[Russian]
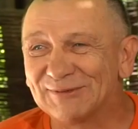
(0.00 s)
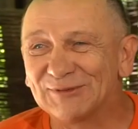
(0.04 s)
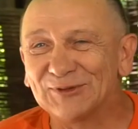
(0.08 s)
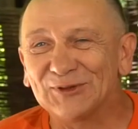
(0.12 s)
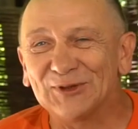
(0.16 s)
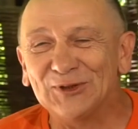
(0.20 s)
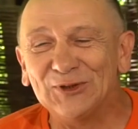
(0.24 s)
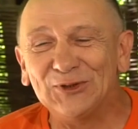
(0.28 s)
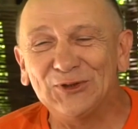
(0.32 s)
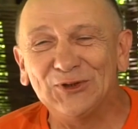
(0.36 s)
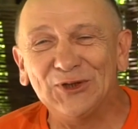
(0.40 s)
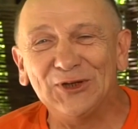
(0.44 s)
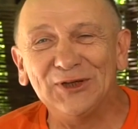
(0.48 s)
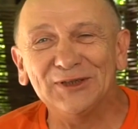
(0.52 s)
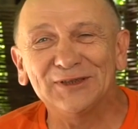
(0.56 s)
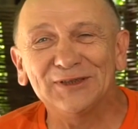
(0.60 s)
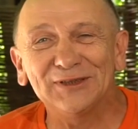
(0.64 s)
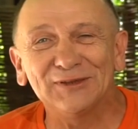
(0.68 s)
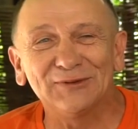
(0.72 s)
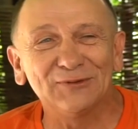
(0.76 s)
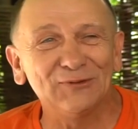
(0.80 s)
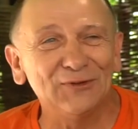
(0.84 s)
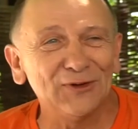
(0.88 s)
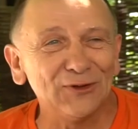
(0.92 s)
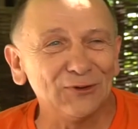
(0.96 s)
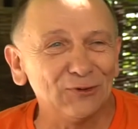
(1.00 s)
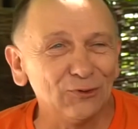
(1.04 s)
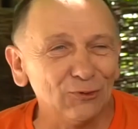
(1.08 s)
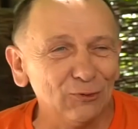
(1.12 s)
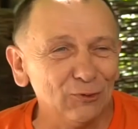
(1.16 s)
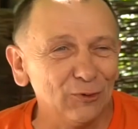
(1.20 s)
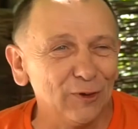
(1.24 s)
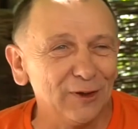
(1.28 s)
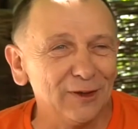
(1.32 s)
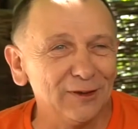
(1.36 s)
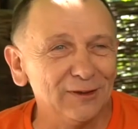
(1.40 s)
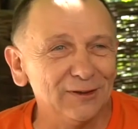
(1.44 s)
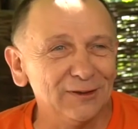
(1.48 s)
Встречаются два
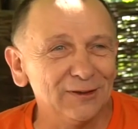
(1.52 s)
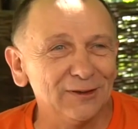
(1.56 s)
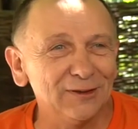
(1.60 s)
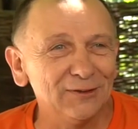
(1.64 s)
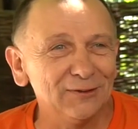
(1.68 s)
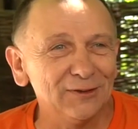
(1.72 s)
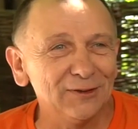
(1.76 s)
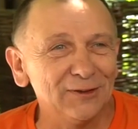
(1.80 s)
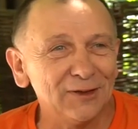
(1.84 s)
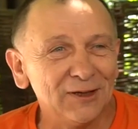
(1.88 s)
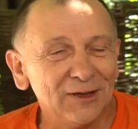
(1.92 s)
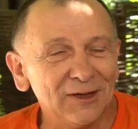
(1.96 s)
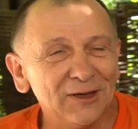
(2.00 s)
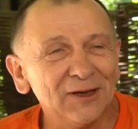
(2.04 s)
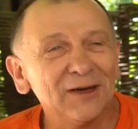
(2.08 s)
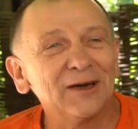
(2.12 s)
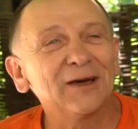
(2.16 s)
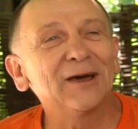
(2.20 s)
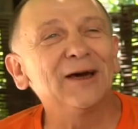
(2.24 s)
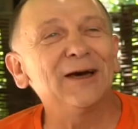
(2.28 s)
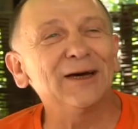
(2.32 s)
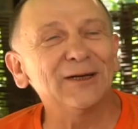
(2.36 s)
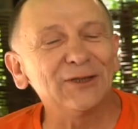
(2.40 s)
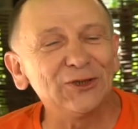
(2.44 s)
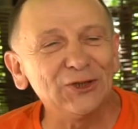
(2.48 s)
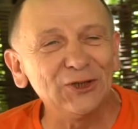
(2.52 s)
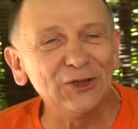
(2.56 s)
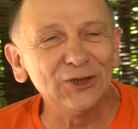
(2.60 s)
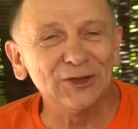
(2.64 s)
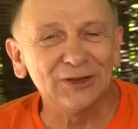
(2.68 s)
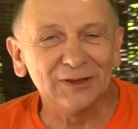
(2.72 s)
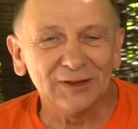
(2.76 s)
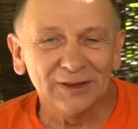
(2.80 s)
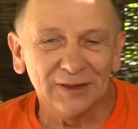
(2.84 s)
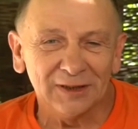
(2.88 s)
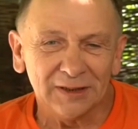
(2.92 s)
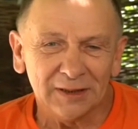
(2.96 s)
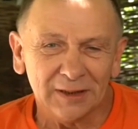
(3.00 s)
друга. Один говорит, как
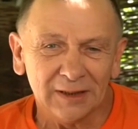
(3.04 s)
жизнь?